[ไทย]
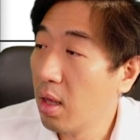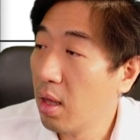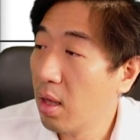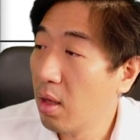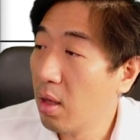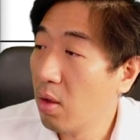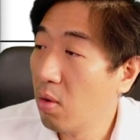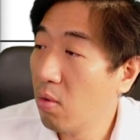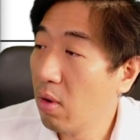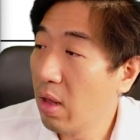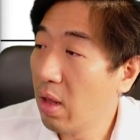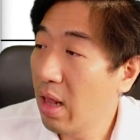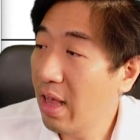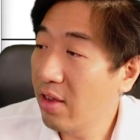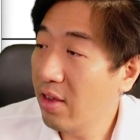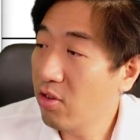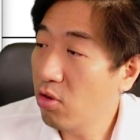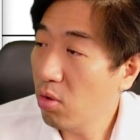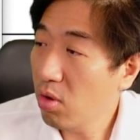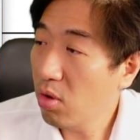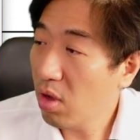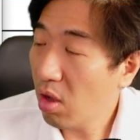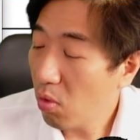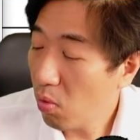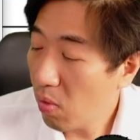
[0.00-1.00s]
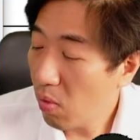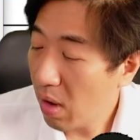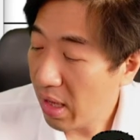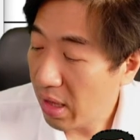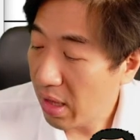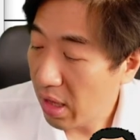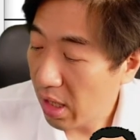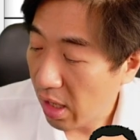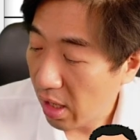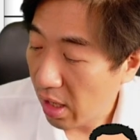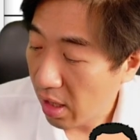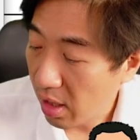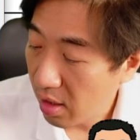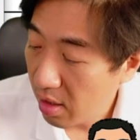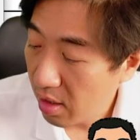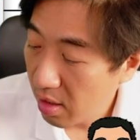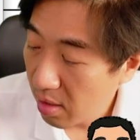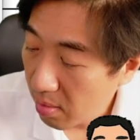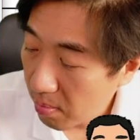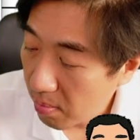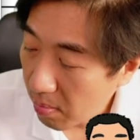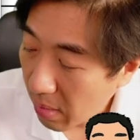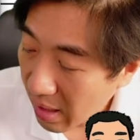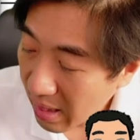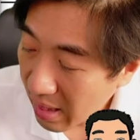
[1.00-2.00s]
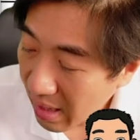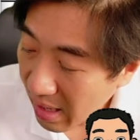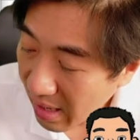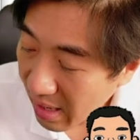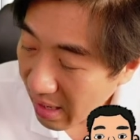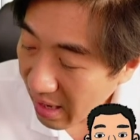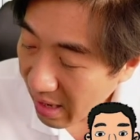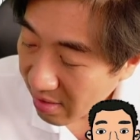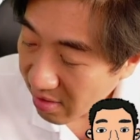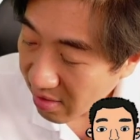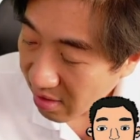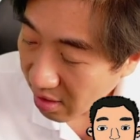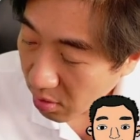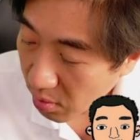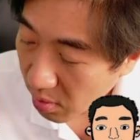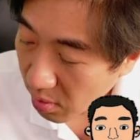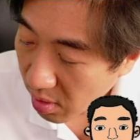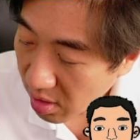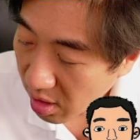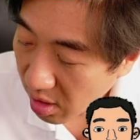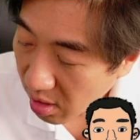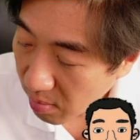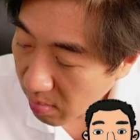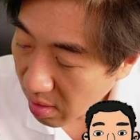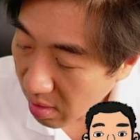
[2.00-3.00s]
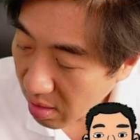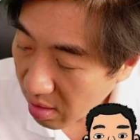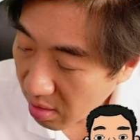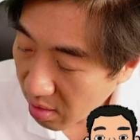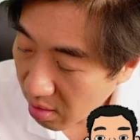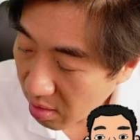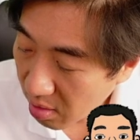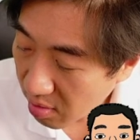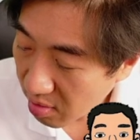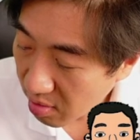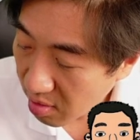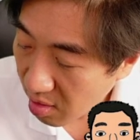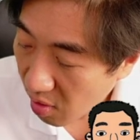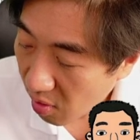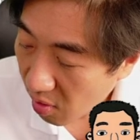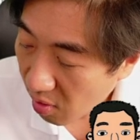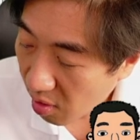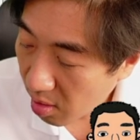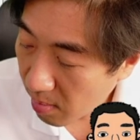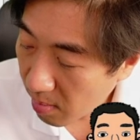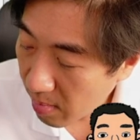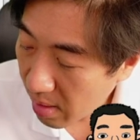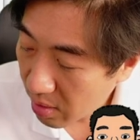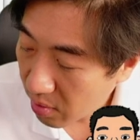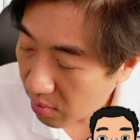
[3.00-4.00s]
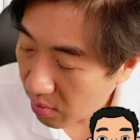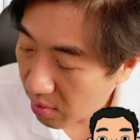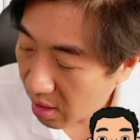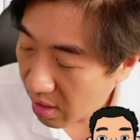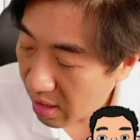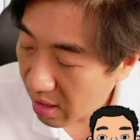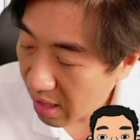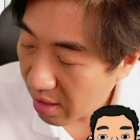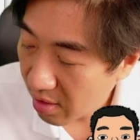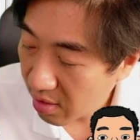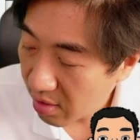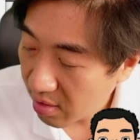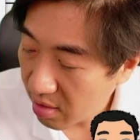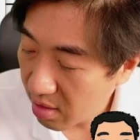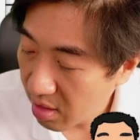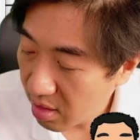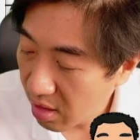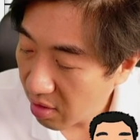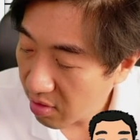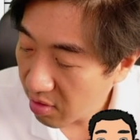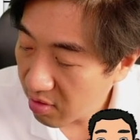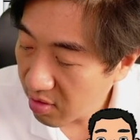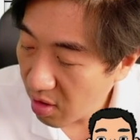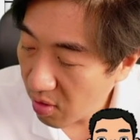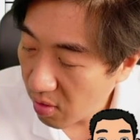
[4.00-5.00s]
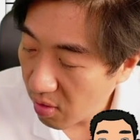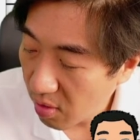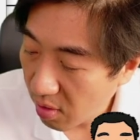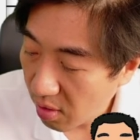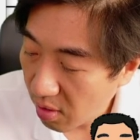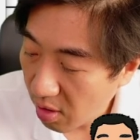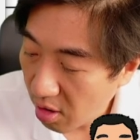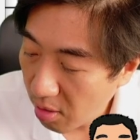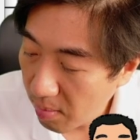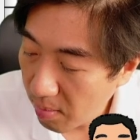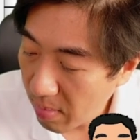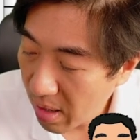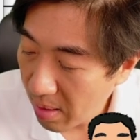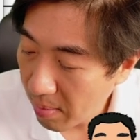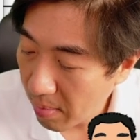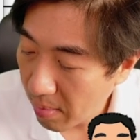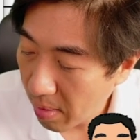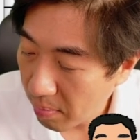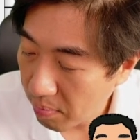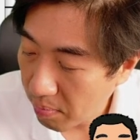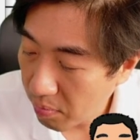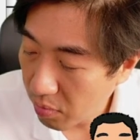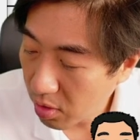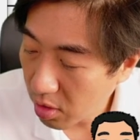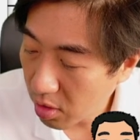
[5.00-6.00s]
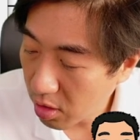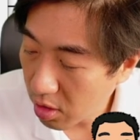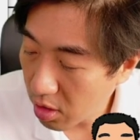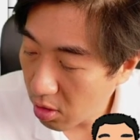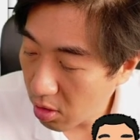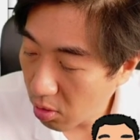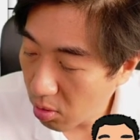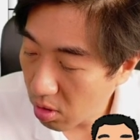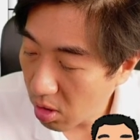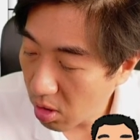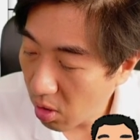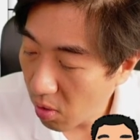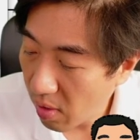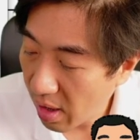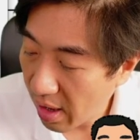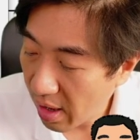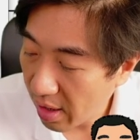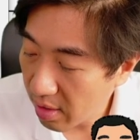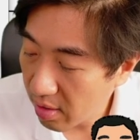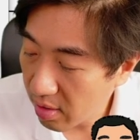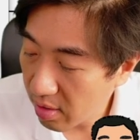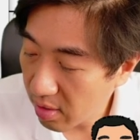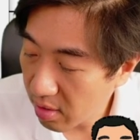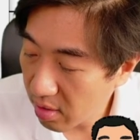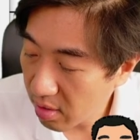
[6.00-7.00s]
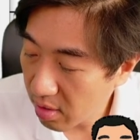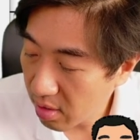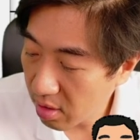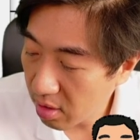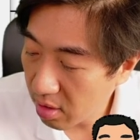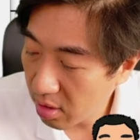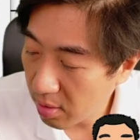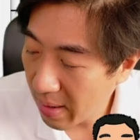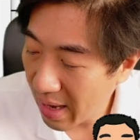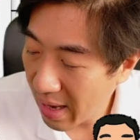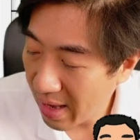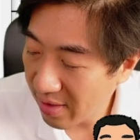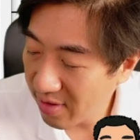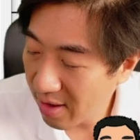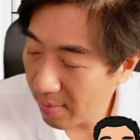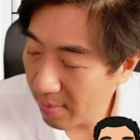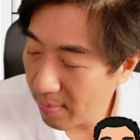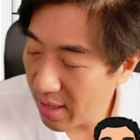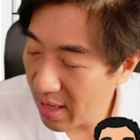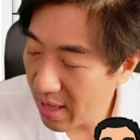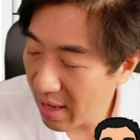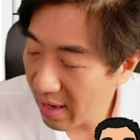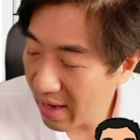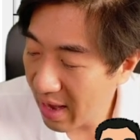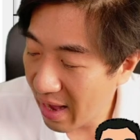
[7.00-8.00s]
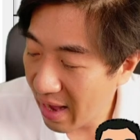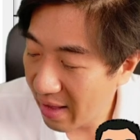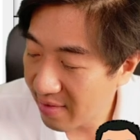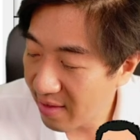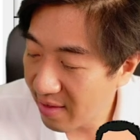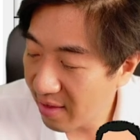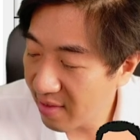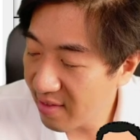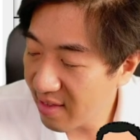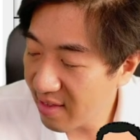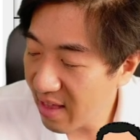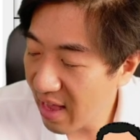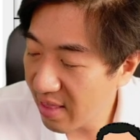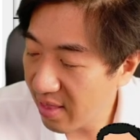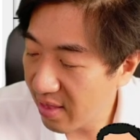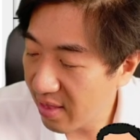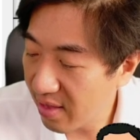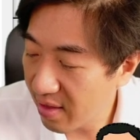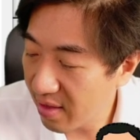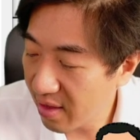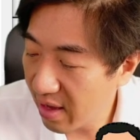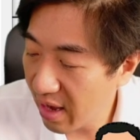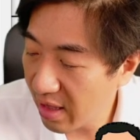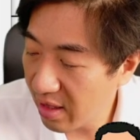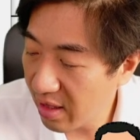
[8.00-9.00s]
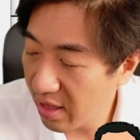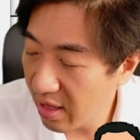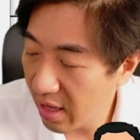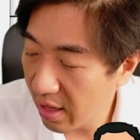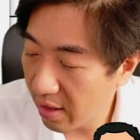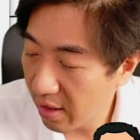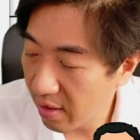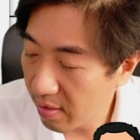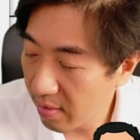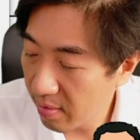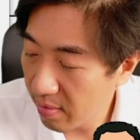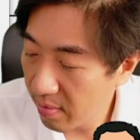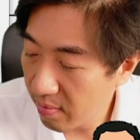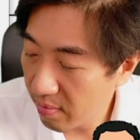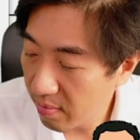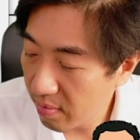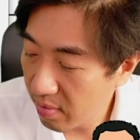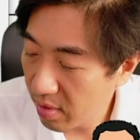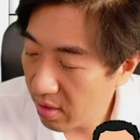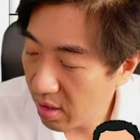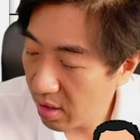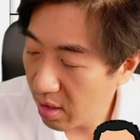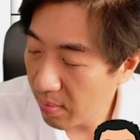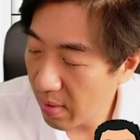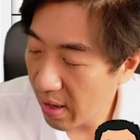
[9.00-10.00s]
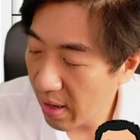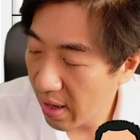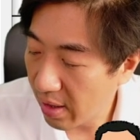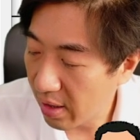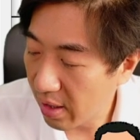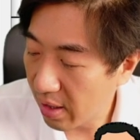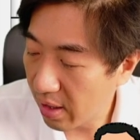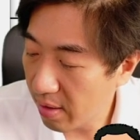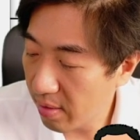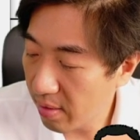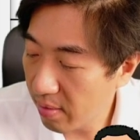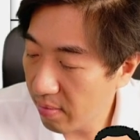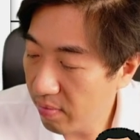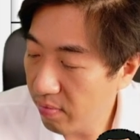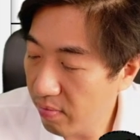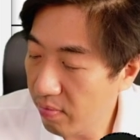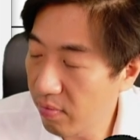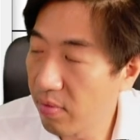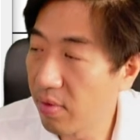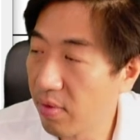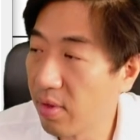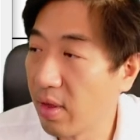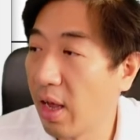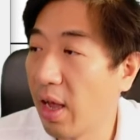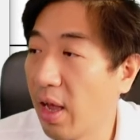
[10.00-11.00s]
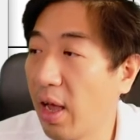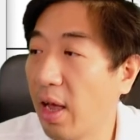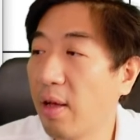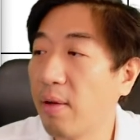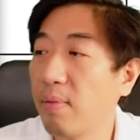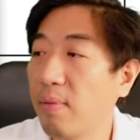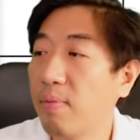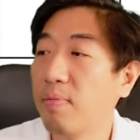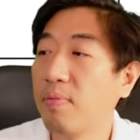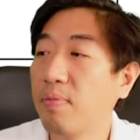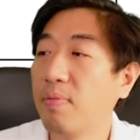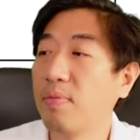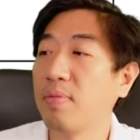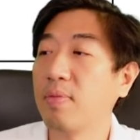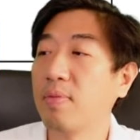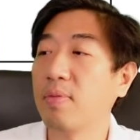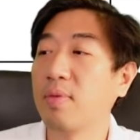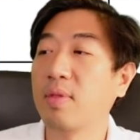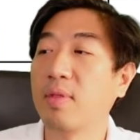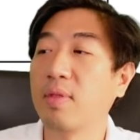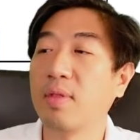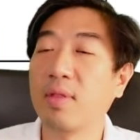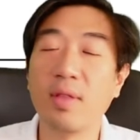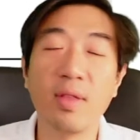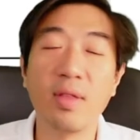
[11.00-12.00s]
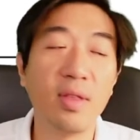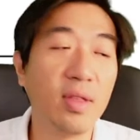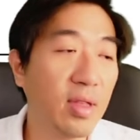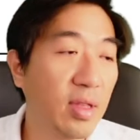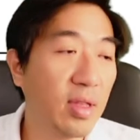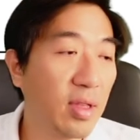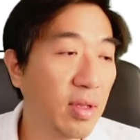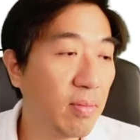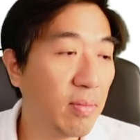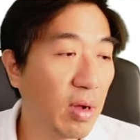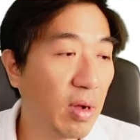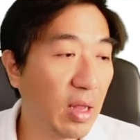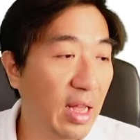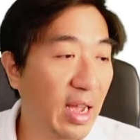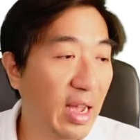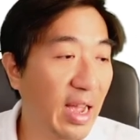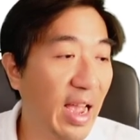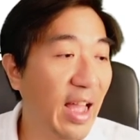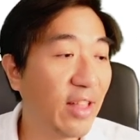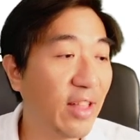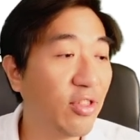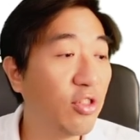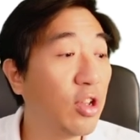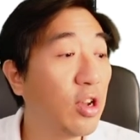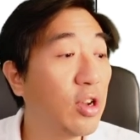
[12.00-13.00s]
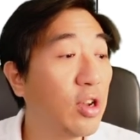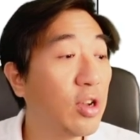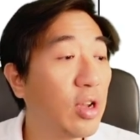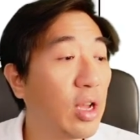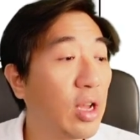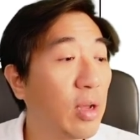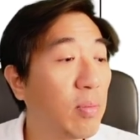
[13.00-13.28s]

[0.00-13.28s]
เวลาช่วงกลางวันเนี่ยพลังงานจากดวงอาทิตย์มันส่องเข้ามาอยู่แล้วล่ะแล้วส่องเข้ามาแบบตรงๆอ่ะคือผ่านชั้นบรรยากาศสั้นๆแค่นี้เองที่ผ่านนะฮะพลังงานเยอะครับ